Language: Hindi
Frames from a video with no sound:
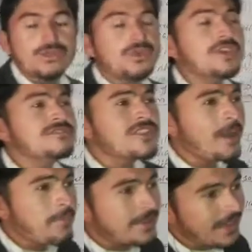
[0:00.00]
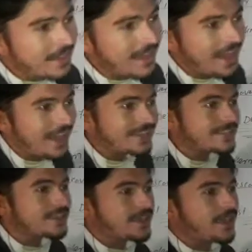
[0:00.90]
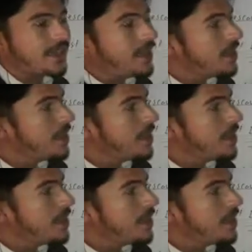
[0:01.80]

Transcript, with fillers: तो इससे आप अंदाजा लगा सकते हैं